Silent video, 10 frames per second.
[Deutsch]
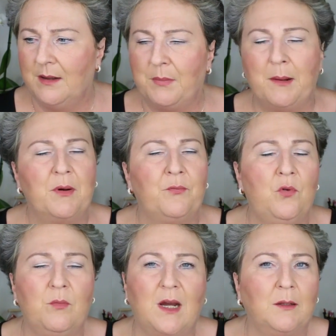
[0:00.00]
beim
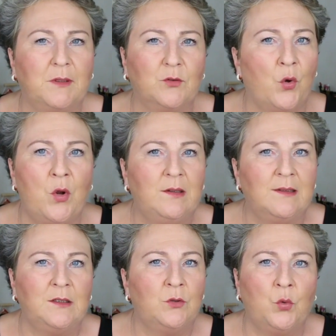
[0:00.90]
Parfüm sagt man so
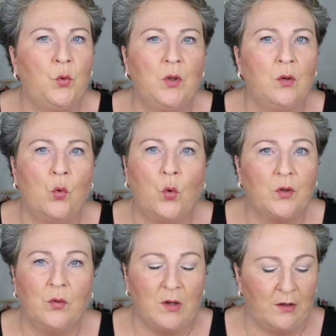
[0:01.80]
hölzerne
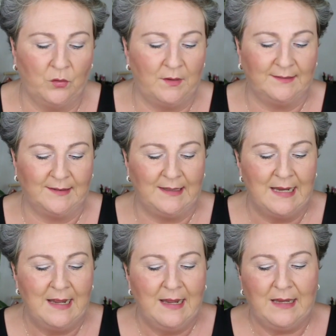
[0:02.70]
Noten oder sowas hat.
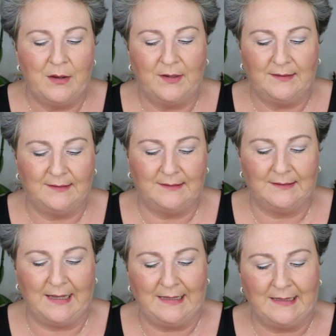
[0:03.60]
Hier was ist,
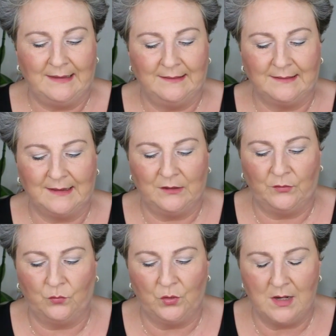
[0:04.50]
ist ein ganz, ganz
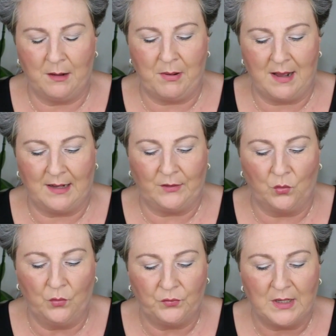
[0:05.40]
wunderbarer
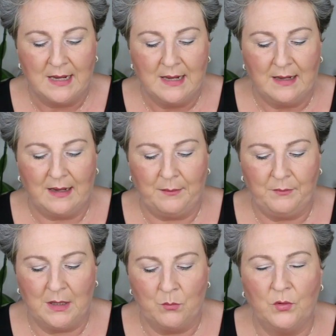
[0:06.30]
Duft. Ähm,
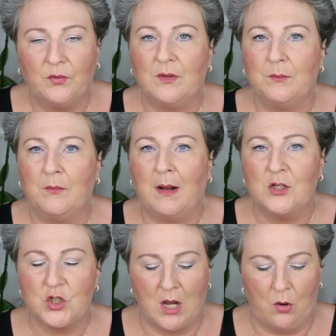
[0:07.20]
ihr müsst mal
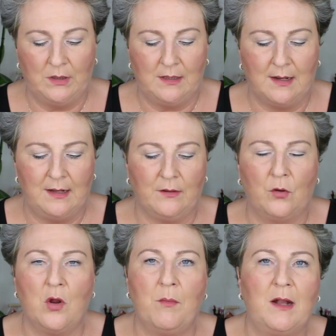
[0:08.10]
schauen, ich halte es auch
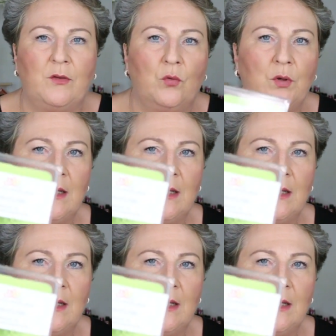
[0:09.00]
nochmal so in